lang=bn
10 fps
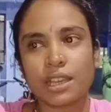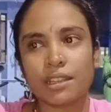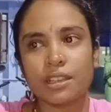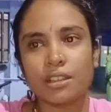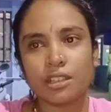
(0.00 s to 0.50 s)

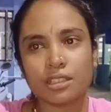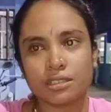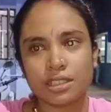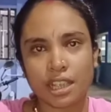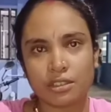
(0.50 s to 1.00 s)
দাদা হঠাৎ
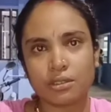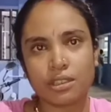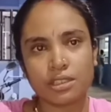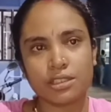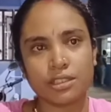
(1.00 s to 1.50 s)
চায়ের
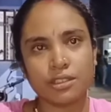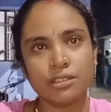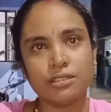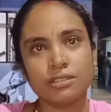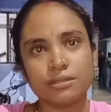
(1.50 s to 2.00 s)
দোকানে ছিল
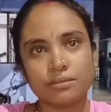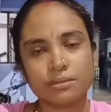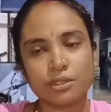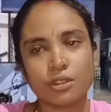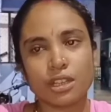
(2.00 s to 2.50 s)

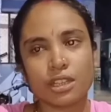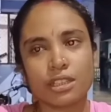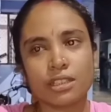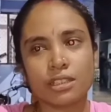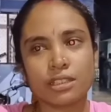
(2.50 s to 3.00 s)
ওখানে
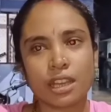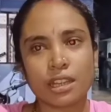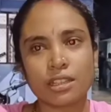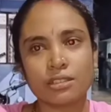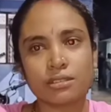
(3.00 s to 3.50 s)

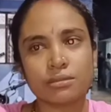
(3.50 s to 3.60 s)
থাকার